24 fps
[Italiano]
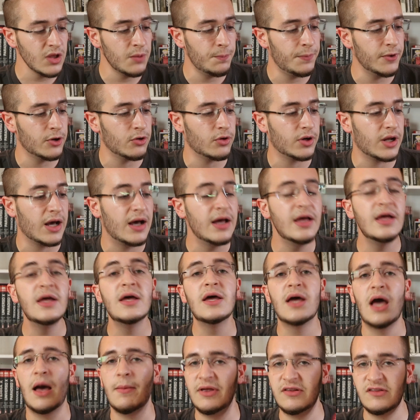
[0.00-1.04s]
per ora
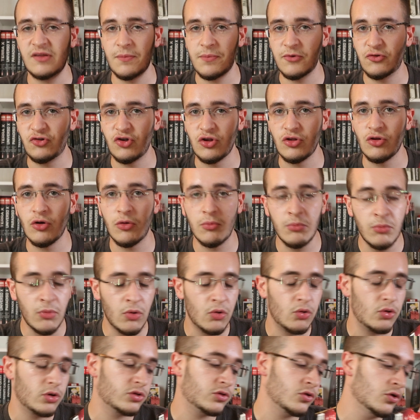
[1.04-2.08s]
a me sta piacendo
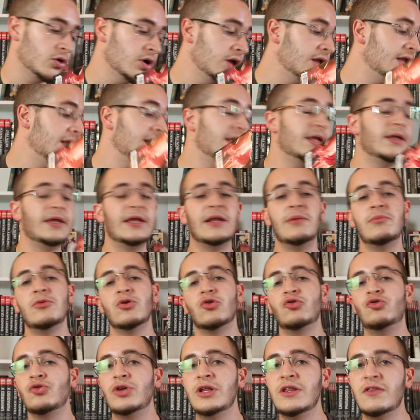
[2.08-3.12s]
molto, il
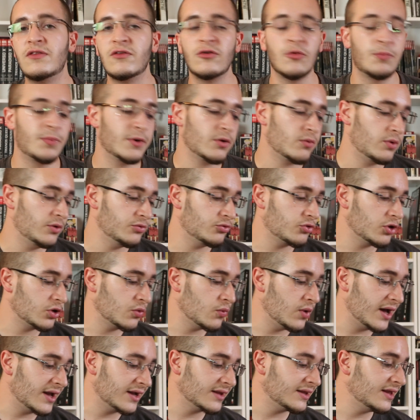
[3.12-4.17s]
mio giudizio per quanto
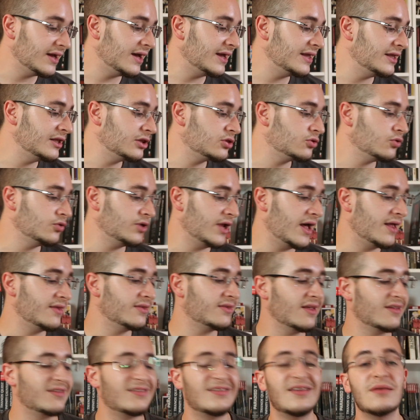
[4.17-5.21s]
riguarda il
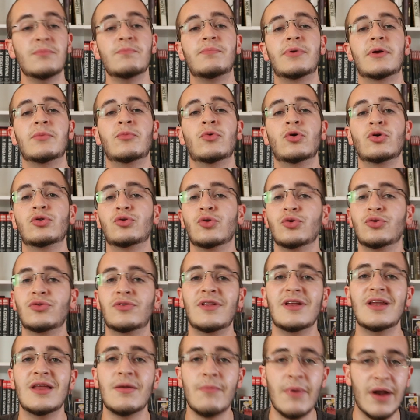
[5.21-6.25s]
tonante è sempre molto
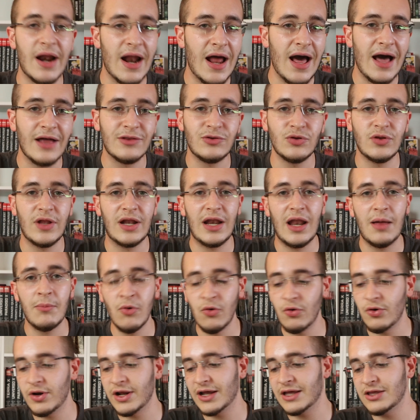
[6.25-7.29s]
tenebrato
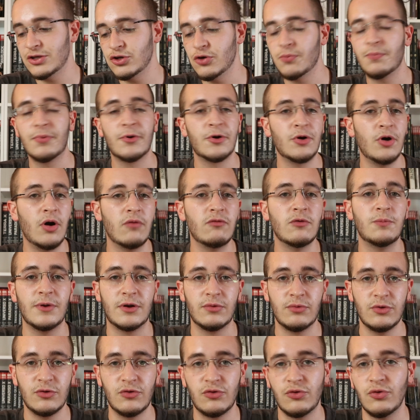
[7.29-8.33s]
dall'amore che io provo
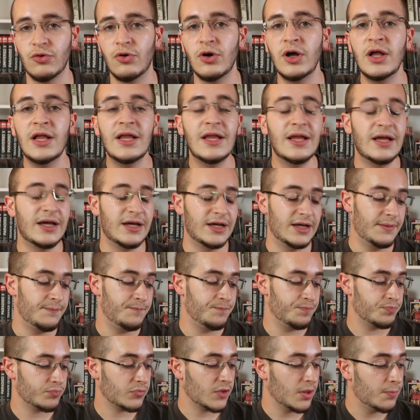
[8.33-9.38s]
per questo
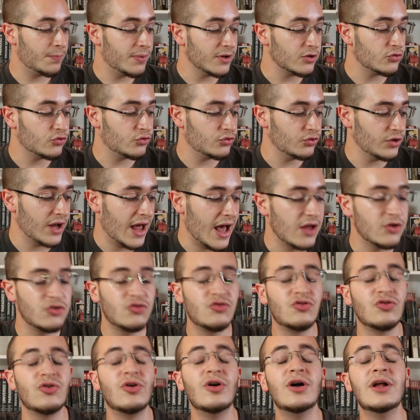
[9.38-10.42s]
um,
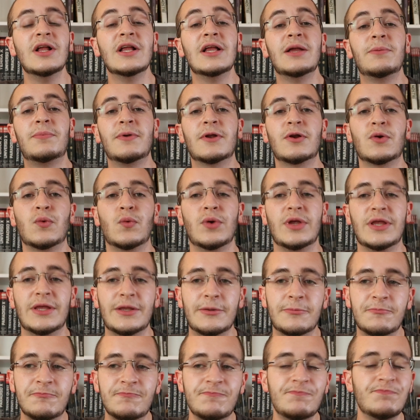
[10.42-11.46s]
personaggio, per
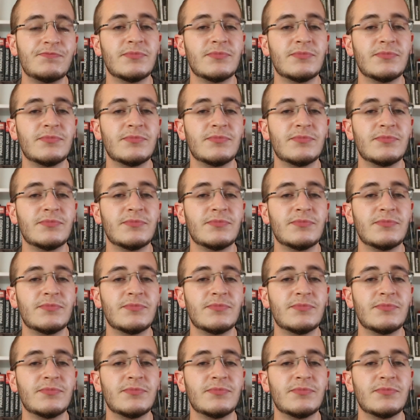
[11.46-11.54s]
cui